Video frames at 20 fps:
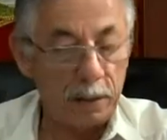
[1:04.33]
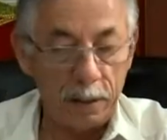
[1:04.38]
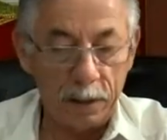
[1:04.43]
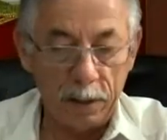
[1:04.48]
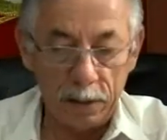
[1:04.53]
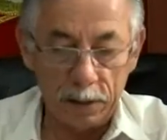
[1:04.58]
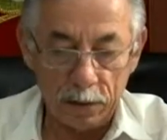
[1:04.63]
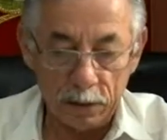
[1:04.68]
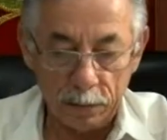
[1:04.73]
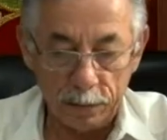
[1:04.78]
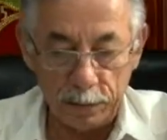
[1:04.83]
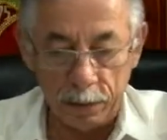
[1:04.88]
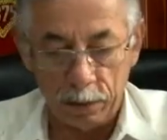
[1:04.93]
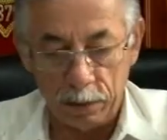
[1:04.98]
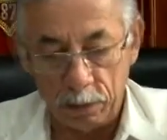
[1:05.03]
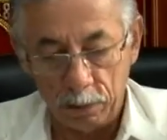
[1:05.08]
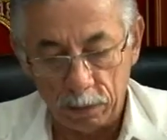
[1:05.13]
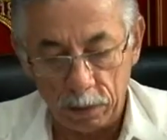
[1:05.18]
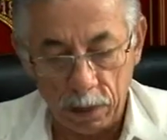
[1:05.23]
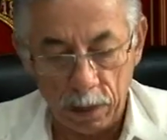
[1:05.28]
que es eh,
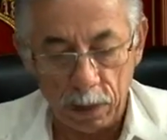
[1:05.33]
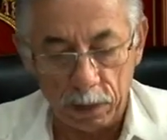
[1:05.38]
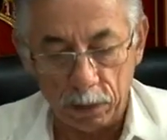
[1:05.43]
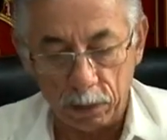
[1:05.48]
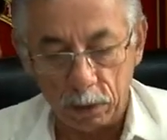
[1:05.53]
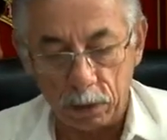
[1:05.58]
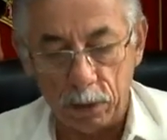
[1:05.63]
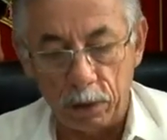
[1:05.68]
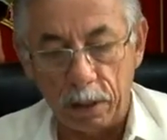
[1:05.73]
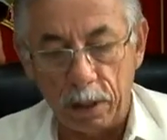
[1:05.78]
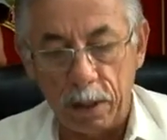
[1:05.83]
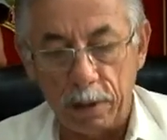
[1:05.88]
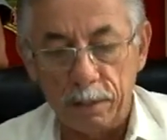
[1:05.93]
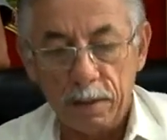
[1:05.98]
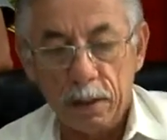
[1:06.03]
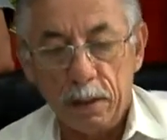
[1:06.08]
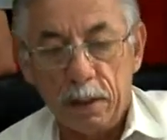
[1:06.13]
una doctora